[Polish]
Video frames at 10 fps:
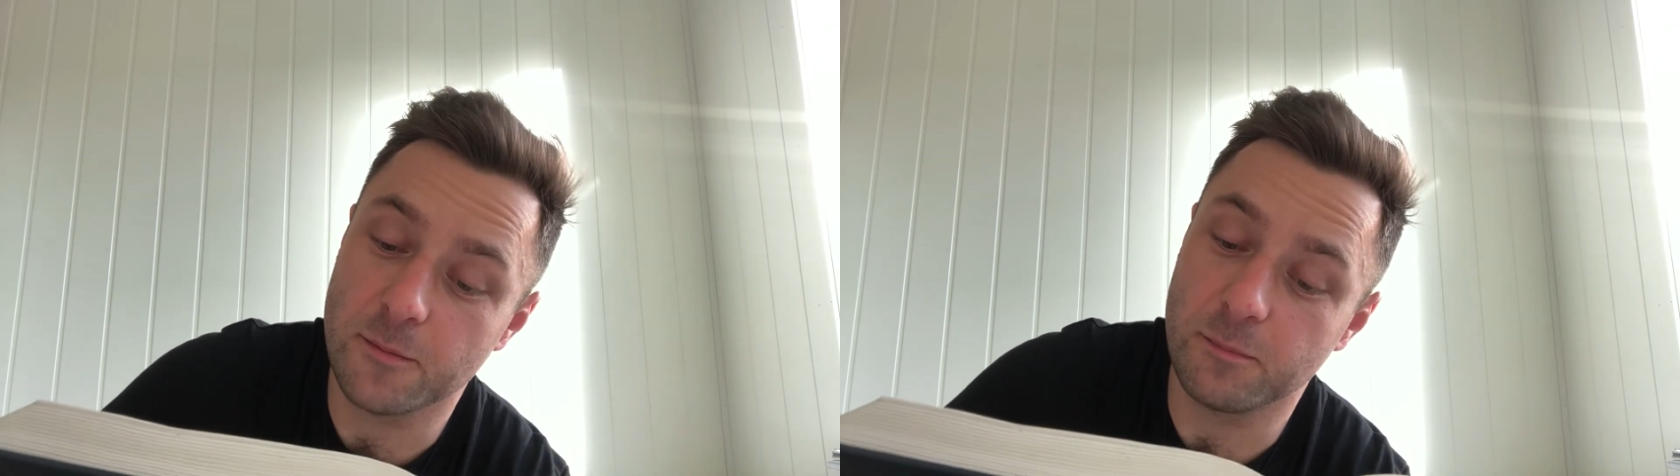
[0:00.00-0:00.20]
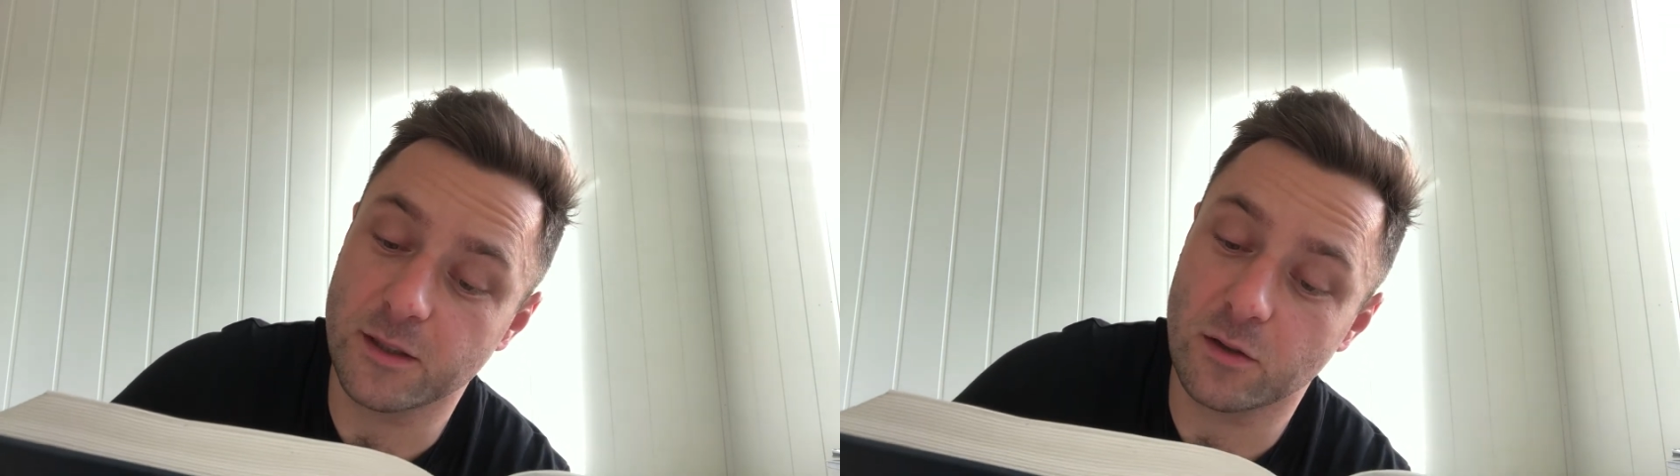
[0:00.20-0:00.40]

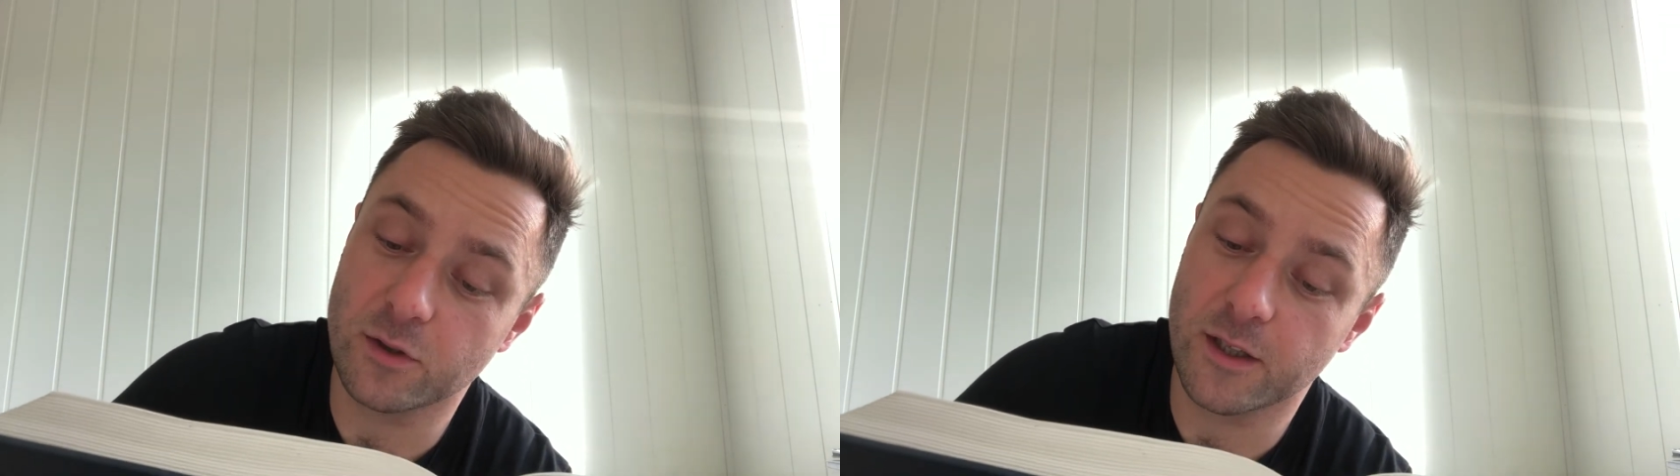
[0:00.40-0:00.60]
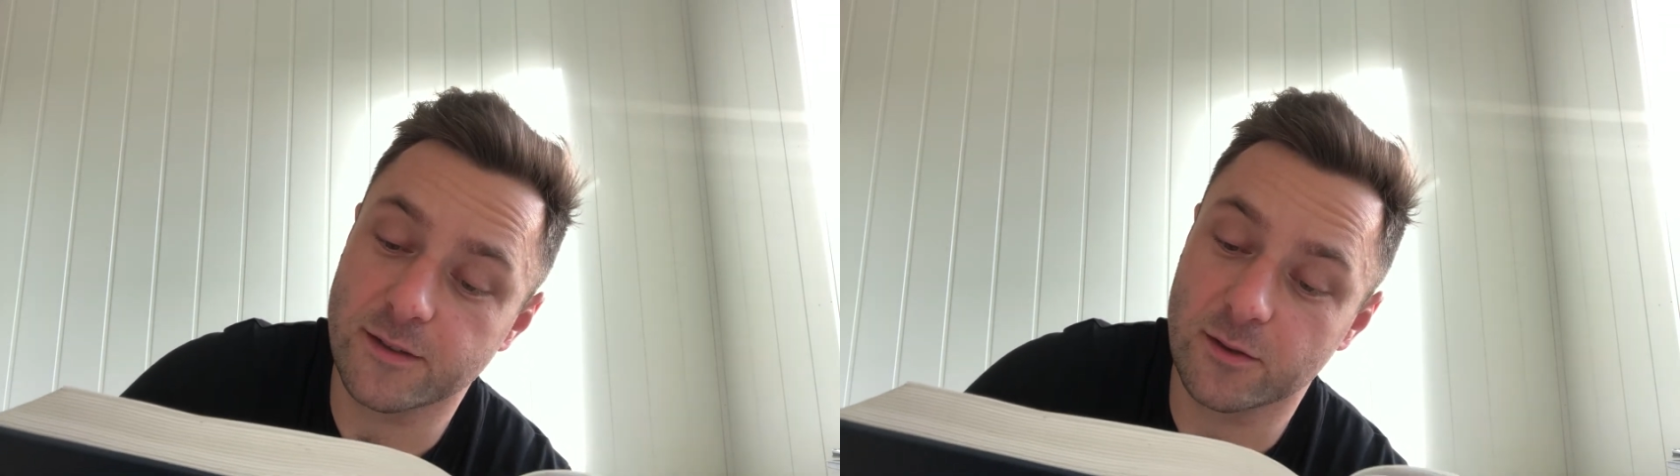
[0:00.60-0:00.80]
metody
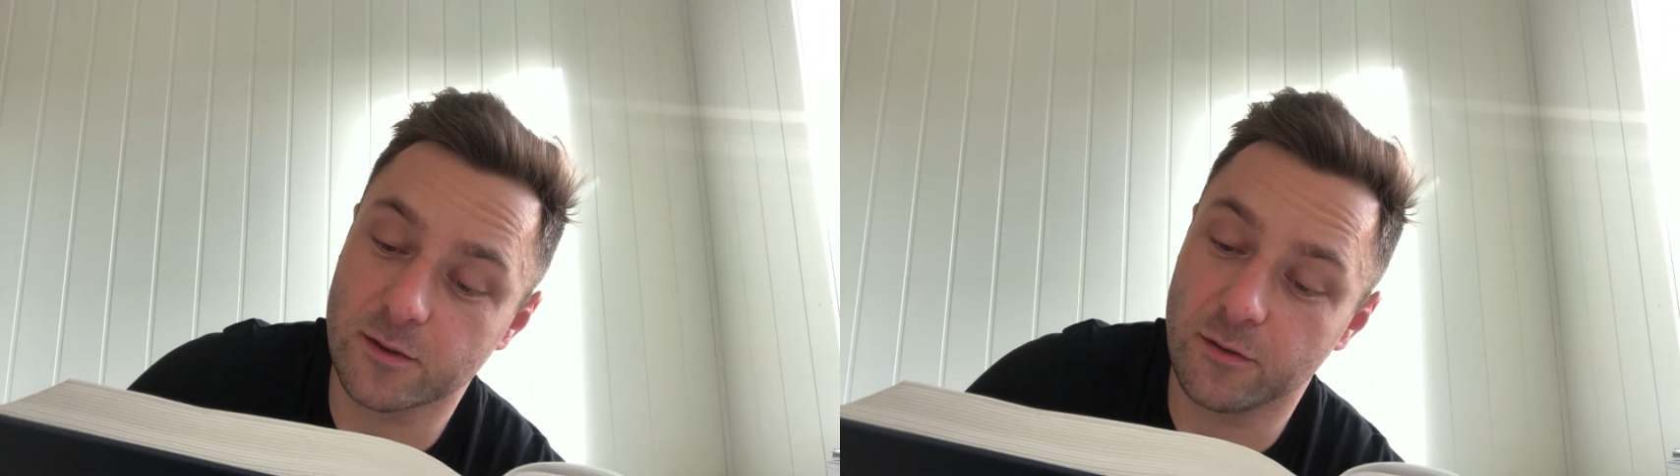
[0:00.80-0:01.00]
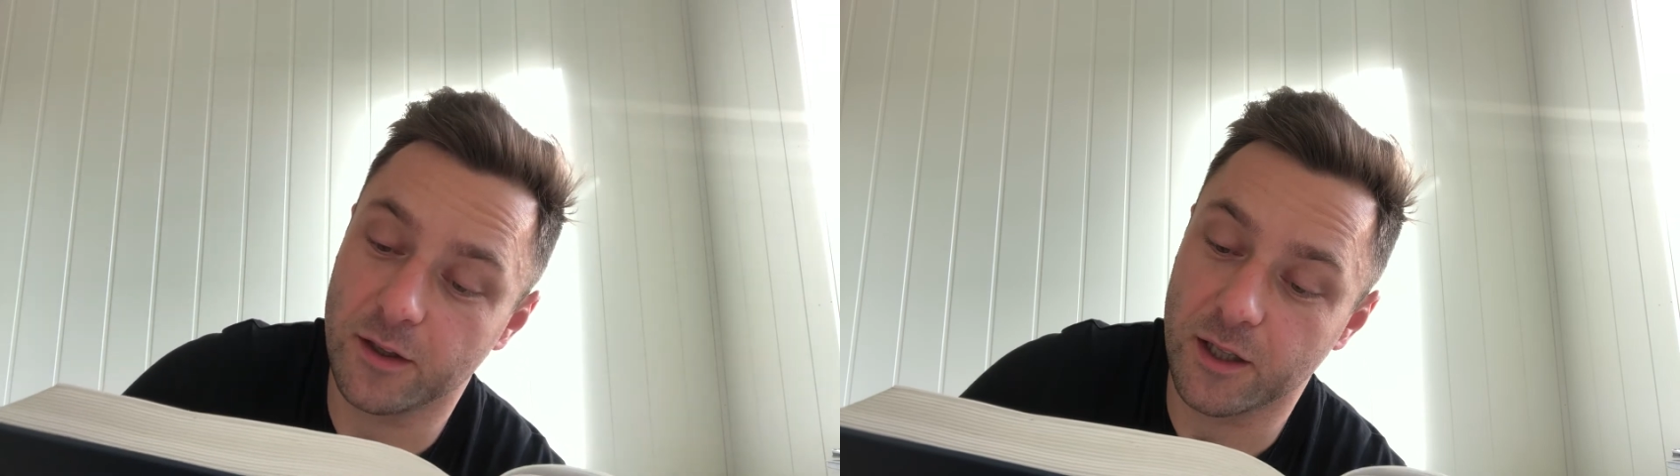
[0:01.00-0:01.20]
jej
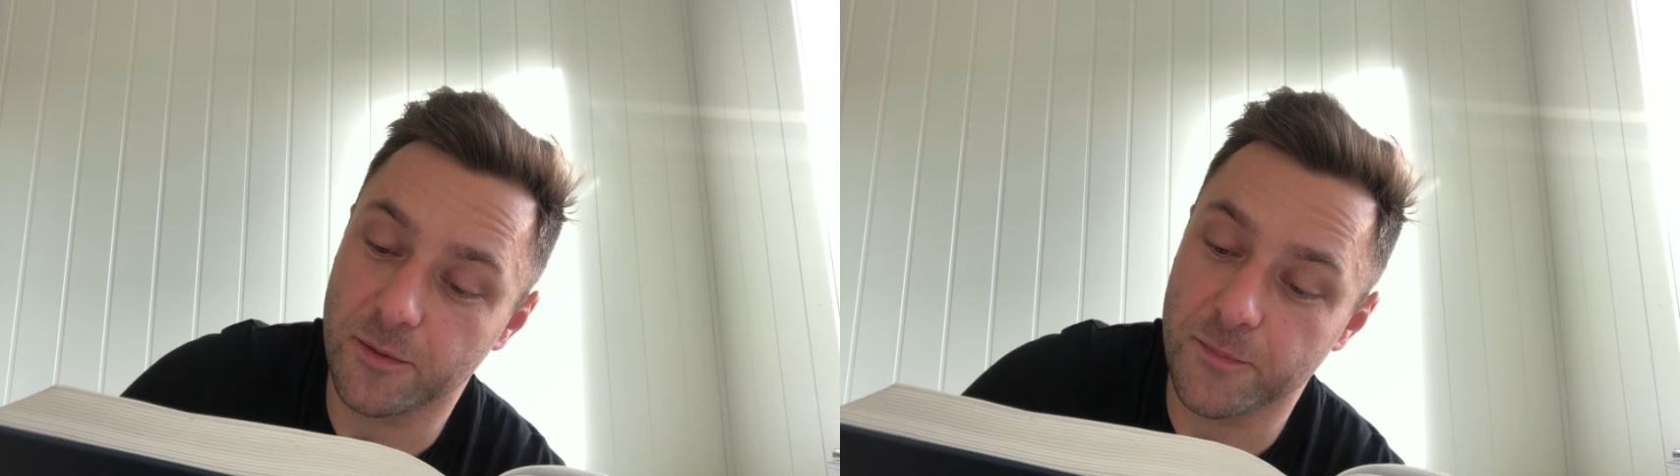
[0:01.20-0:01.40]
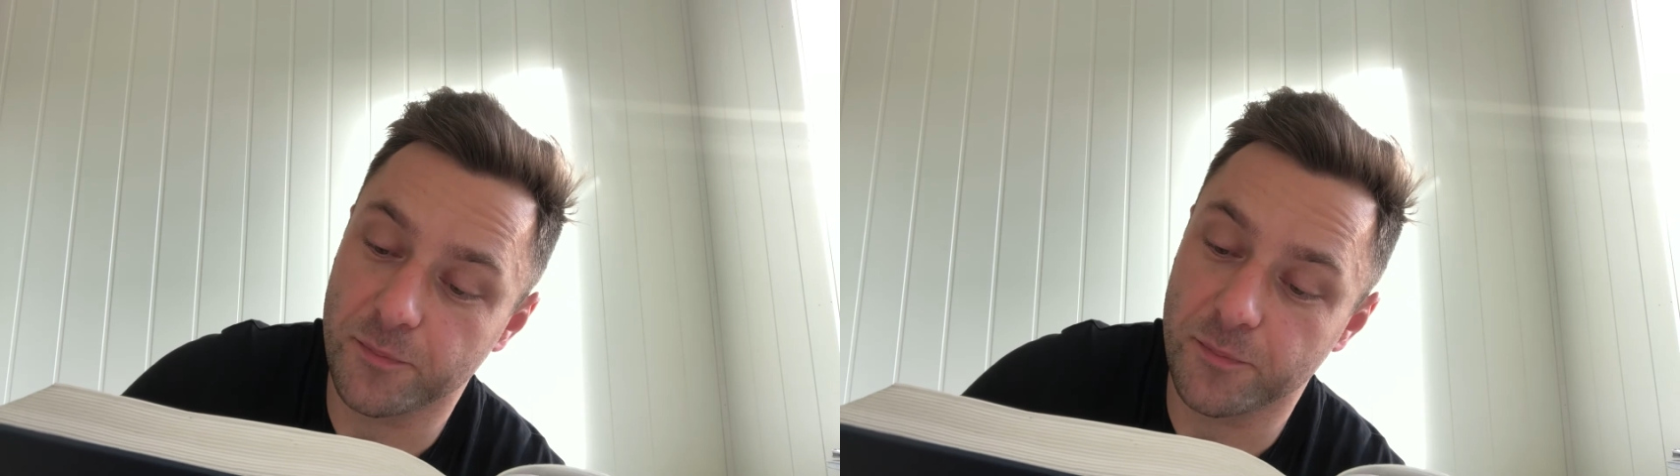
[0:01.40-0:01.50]
stosowania.